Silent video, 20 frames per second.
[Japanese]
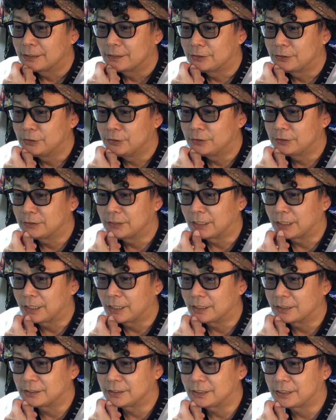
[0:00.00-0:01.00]
クールな
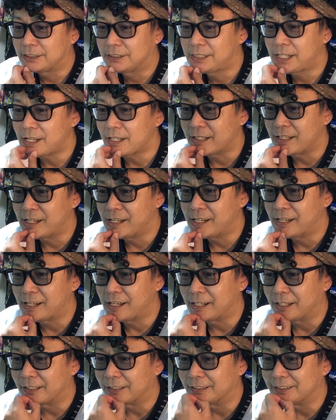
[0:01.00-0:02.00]
感じで来た
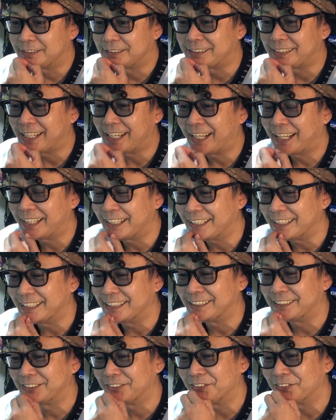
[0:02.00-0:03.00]
ね J
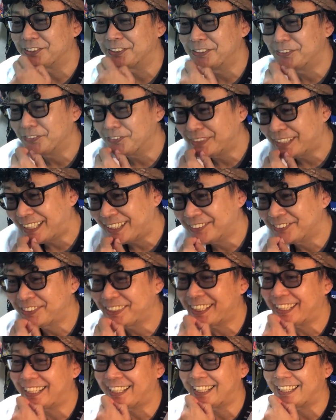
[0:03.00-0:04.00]
調子乗んなよ
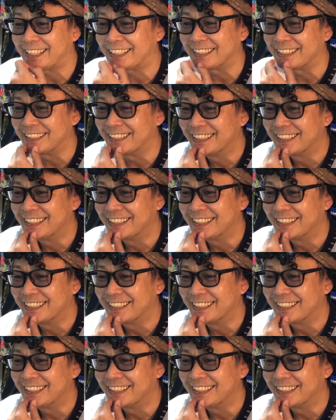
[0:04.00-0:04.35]
J